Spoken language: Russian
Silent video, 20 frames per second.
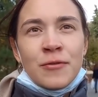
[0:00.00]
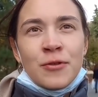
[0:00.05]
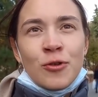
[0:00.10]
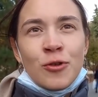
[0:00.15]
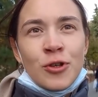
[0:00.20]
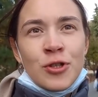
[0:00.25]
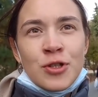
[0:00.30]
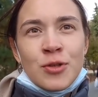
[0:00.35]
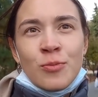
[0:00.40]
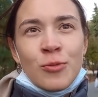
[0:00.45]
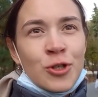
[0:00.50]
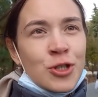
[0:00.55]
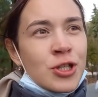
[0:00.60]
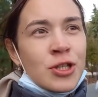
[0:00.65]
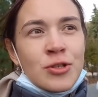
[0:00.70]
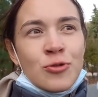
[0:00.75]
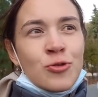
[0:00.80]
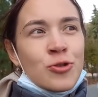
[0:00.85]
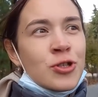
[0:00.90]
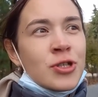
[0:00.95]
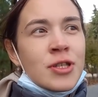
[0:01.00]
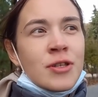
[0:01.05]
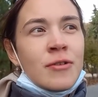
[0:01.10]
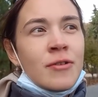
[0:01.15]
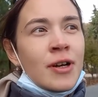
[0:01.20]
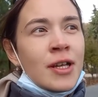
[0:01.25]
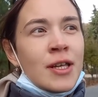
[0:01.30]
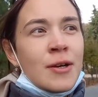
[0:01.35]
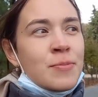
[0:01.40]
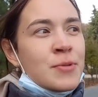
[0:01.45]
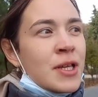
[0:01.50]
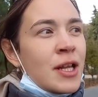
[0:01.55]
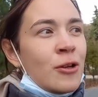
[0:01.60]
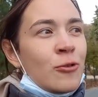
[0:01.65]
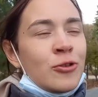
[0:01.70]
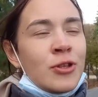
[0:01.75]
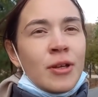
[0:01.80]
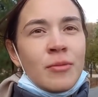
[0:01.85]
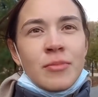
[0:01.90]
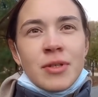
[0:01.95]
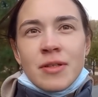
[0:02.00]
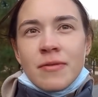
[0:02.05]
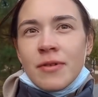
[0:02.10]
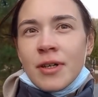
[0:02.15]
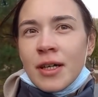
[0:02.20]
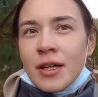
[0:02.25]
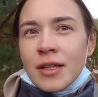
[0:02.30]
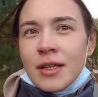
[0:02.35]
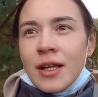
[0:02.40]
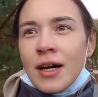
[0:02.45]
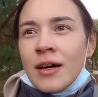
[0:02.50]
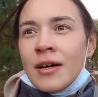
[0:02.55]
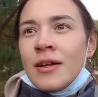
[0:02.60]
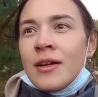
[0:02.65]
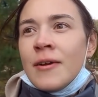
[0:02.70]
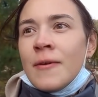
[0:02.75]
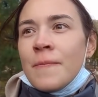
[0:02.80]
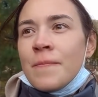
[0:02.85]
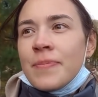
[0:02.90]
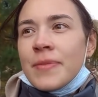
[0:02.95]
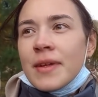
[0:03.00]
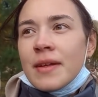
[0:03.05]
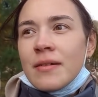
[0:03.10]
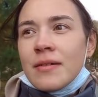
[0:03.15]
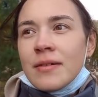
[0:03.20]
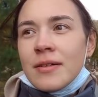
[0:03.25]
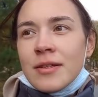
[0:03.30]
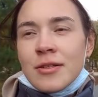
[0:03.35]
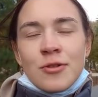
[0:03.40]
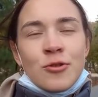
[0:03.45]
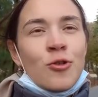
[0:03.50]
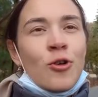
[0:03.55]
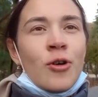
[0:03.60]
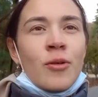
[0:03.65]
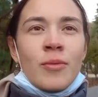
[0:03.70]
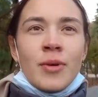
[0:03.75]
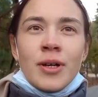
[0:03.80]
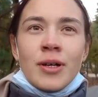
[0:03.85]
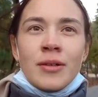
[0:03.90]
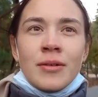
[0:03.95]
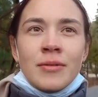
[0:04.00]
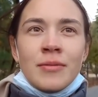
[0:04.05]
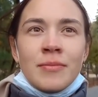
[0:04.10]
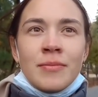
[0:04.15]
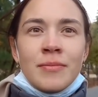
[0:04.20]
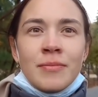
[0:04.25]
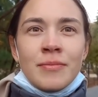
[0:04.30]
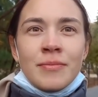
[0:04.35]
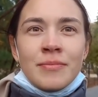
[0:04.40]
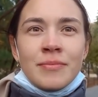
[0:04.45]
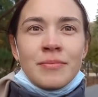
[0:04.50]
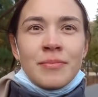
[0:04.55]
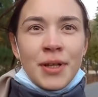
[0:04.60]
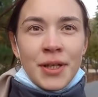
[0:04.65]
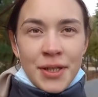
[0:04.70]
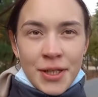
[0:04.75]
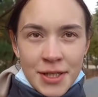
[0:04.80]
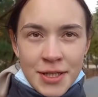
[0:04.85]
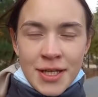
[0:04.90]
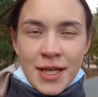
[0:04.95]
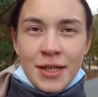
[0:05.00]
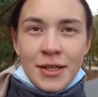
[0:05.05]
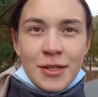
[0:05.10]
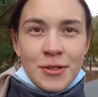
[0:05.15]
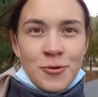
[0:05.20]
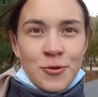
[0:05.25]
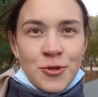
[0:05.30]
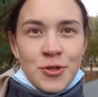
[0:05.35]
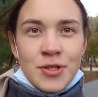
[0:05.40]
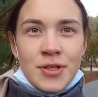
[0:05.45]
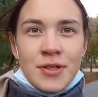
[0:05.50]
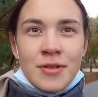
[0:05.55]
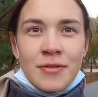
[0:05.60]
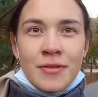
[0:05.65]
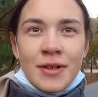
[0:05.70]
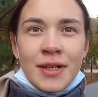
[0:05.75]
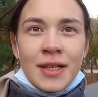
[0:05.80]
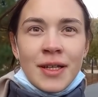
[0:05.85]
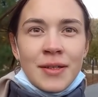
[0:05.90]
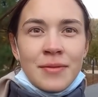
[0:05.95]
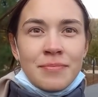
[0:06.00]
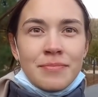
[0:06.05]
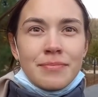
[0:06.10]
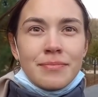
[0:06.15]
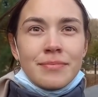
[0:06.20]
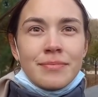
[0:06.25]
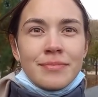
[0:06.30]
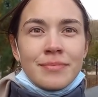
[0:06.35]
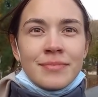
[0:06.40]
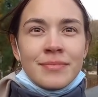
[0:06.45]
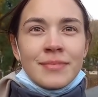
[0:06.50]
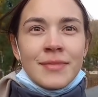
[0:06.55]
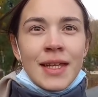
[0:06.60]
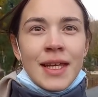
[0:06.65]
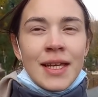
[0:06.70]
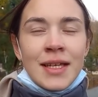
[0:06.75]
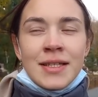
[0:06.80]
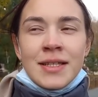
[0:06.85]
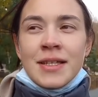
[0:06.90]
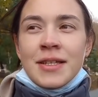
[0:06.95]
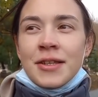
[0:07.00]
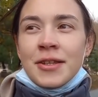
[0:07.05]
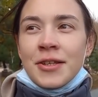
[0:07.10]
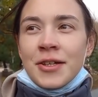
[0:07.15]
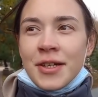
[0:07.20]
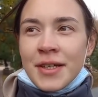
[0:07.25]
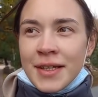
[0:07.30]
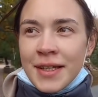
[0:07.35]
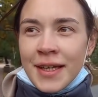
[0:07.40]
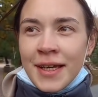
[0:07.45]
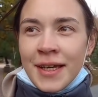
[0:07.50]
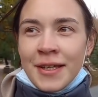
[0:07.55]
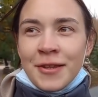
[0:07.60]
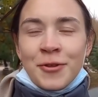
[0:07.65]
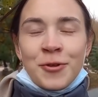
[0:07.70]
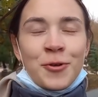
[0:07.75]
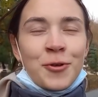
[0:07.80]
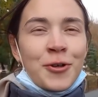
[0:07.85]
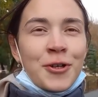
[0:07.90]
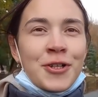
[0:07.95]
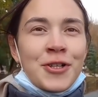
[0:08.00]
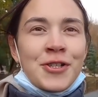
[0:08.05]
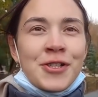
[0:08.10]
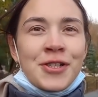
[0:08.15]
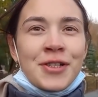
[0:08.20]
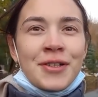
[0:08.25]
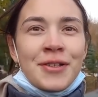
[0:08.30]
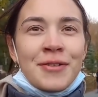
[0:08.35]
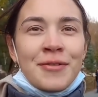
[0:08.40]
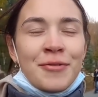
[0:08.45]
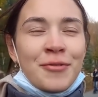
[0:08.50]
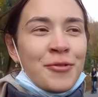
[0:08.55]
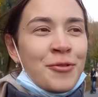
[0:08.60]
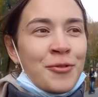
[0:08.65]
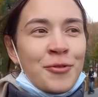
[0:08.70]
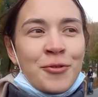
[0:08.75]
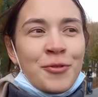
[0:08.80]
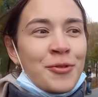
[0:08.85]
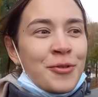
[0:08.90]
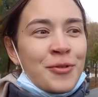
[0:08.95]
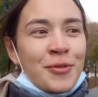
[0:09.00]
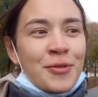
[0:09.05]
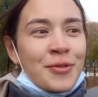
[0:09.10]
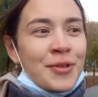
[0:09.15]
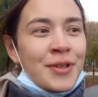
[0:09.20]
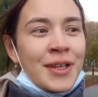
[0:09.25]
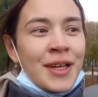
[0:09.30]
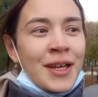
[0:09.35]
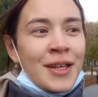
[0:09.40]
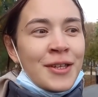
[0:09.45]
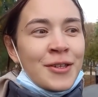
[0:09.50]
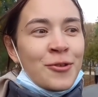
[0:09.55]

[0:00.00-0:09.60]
То есть можно существовать абсолютно без выхода э, из дома. Полноценно существовать. Есть а. интернет тот же. Ну, я не...